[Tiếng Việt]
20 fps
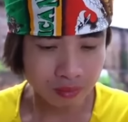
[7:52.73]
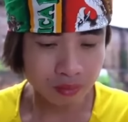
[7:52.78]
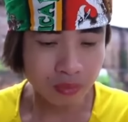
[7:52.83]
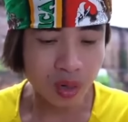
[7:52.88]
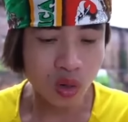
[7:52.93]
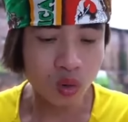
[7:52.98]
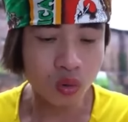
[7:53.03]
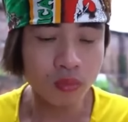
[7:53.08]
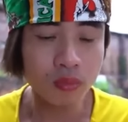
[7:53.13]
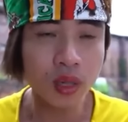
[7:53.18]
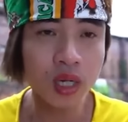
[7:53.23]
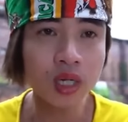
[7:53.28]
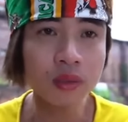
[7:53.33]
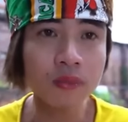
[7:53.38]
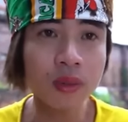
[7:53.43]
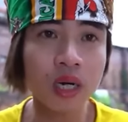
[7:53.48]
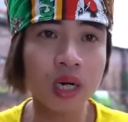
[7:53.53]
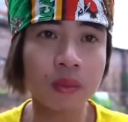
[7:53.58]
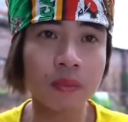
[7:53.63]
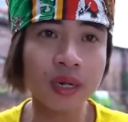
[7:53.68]
Bầu mới
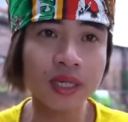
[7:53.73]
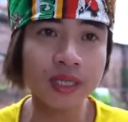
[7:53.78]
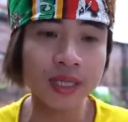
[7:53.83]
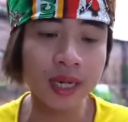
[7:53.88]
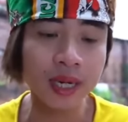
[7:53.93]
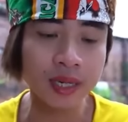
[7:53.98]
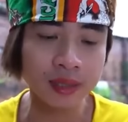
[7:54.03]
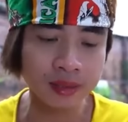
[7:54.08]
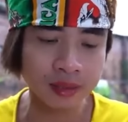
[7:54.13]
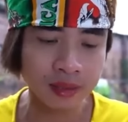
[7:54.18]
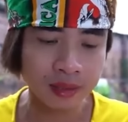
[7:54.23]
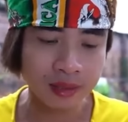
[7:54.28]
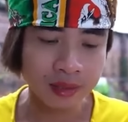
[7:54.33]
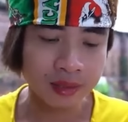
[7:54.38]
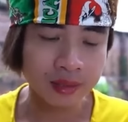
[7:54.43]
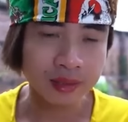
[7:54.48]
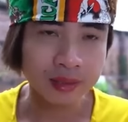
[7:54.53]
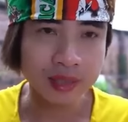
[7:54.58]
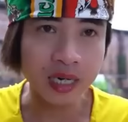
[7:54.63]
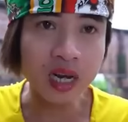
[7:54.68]
mở mắt ra,
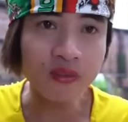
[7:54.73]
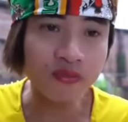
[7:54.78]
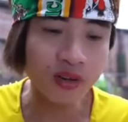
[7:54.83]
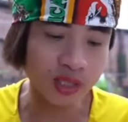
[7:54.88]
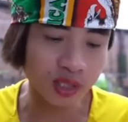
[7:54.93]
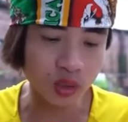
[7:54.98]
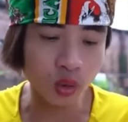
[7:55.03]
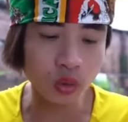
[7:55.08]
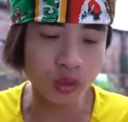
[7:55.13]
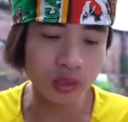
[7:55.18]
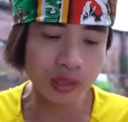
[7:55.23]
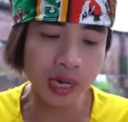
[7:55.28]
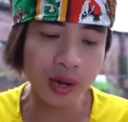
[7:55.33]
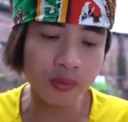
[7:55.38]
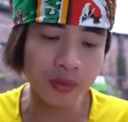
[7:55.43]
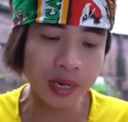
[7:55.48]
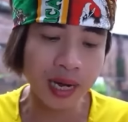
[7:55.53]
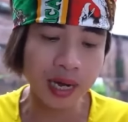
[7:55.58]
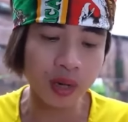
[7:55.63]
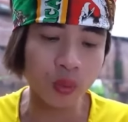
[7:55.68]
đã vặt rồi
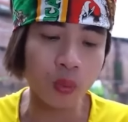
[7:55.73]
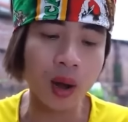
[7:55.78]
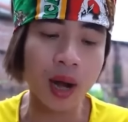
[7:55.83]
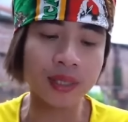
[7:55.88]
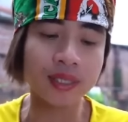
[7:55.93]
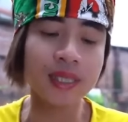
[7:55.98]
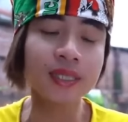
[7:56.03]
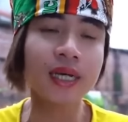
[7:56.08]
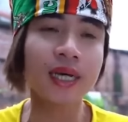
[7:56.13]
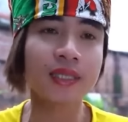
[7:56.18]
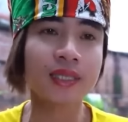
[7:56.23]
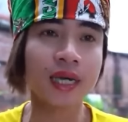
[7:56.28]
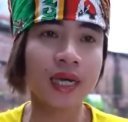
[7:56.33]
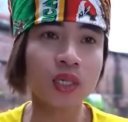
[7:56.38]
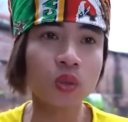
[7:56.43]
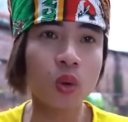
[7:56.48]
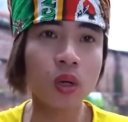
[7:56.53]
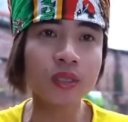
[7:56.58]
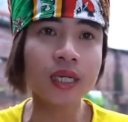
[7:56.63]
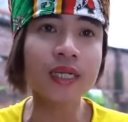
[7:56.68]
xào cả quả thế này thì
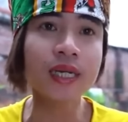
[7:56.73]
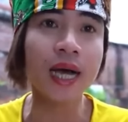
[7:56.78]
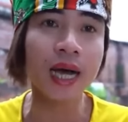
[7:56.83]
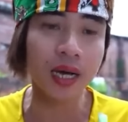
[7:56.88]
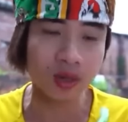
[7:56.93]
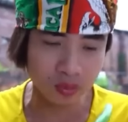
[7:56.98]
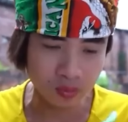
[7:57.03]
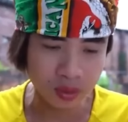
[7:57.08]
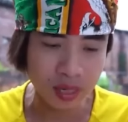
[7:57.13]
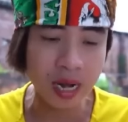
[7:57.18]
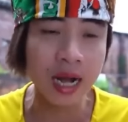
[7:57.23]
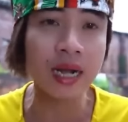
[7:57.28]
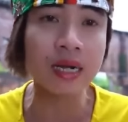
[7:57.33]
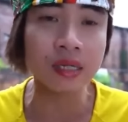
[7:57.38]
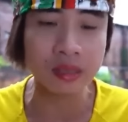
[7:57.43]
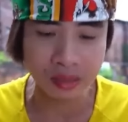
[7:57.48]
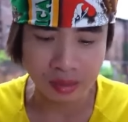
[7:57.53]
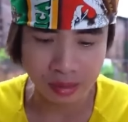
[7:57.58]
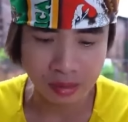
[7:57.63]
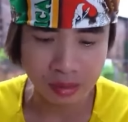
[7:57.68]
ăn uống thế nào hả?